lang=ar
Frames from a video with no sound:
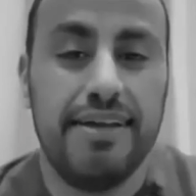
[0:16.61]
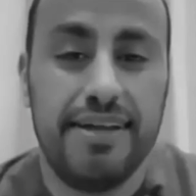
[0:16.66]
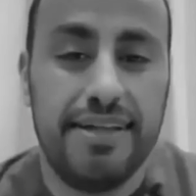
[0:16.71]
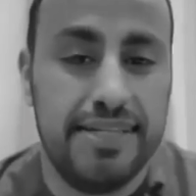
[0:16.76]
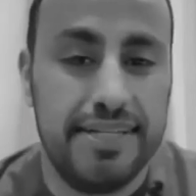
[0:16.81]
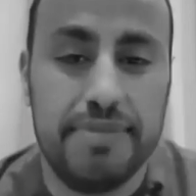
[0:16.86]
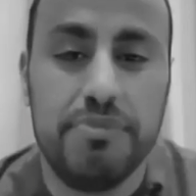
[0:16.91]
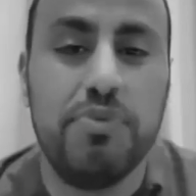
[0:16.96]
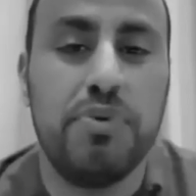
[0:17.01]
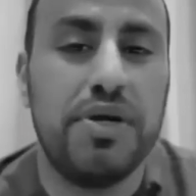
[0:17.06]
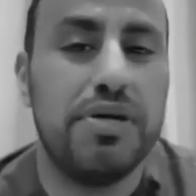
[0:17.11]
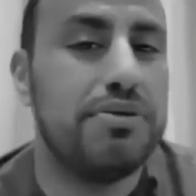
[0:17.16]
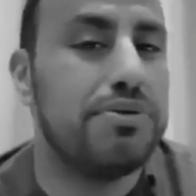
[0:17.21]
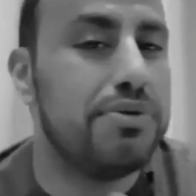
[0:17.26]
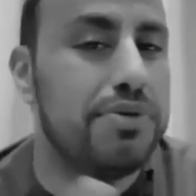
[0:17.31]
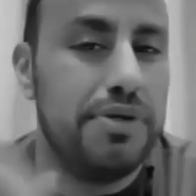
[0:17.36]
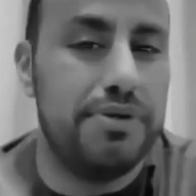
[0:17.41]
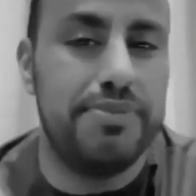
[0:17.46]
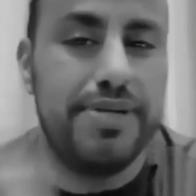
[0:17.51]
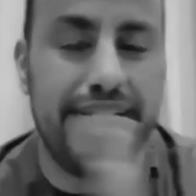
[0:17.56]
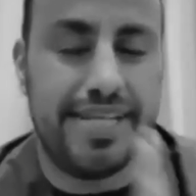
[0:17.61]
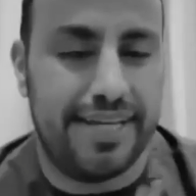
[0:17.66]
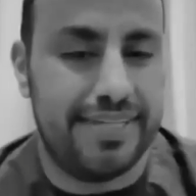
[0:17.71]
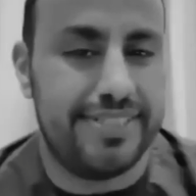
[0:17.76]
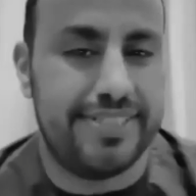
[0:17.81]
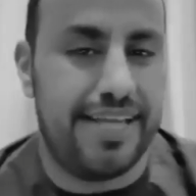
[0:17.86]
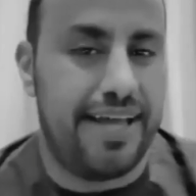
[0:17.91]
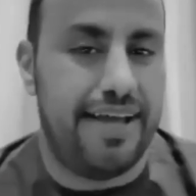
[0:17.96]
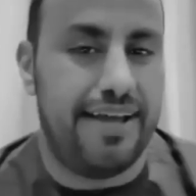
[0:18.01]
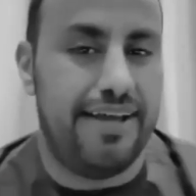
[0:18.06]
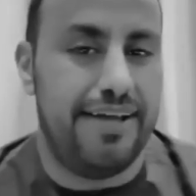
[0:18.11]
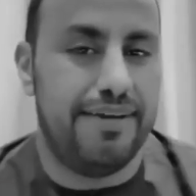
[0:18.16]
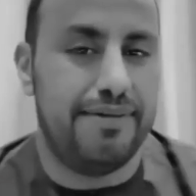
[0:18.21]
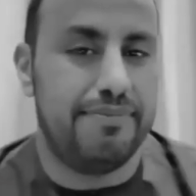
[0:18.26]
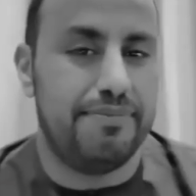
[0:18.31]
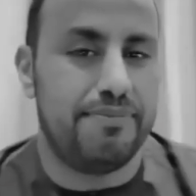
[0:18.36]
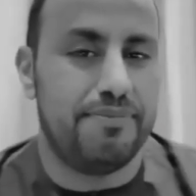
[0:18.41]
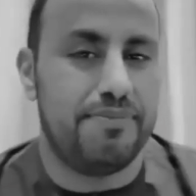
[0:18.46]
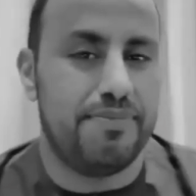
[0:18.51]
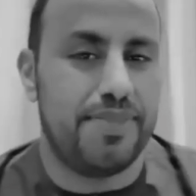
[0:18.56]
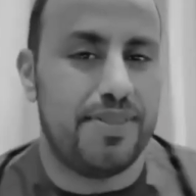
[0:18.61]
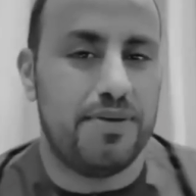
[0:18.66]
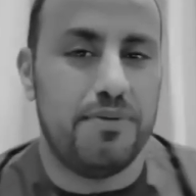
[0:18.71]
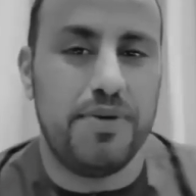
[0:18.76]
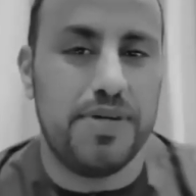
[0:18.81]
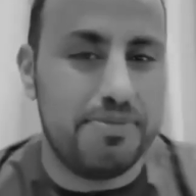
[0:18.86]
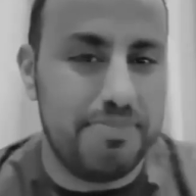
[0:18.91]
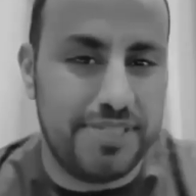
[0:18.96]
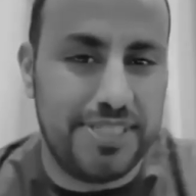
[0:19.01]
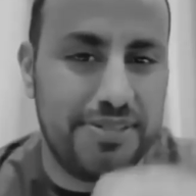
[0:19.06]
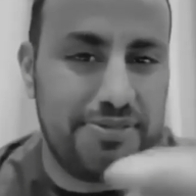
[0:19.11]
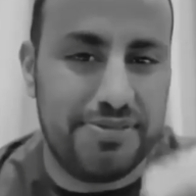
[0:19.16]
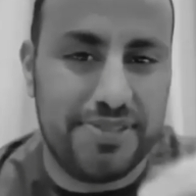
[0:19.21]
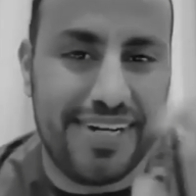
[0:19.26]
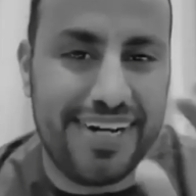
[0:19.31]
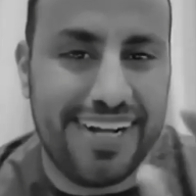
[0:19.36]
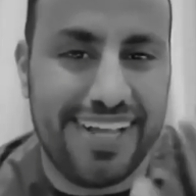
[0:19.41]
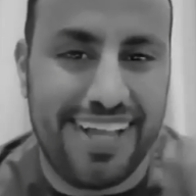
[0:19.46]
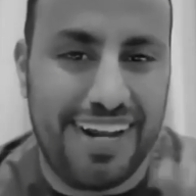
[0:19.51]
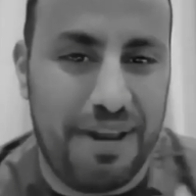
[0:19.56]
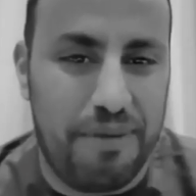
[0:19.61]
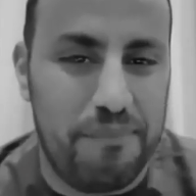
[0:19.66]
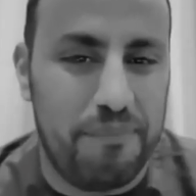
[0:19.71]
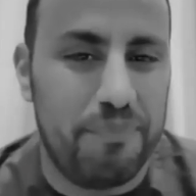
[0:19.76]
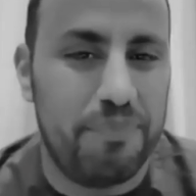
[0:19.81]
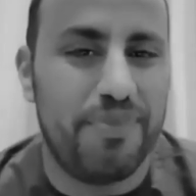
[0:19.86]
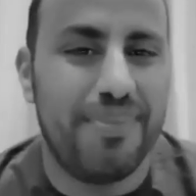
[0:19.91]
إحنا ممكن نروح أمريكا سياحة وأنا بشفر الكلام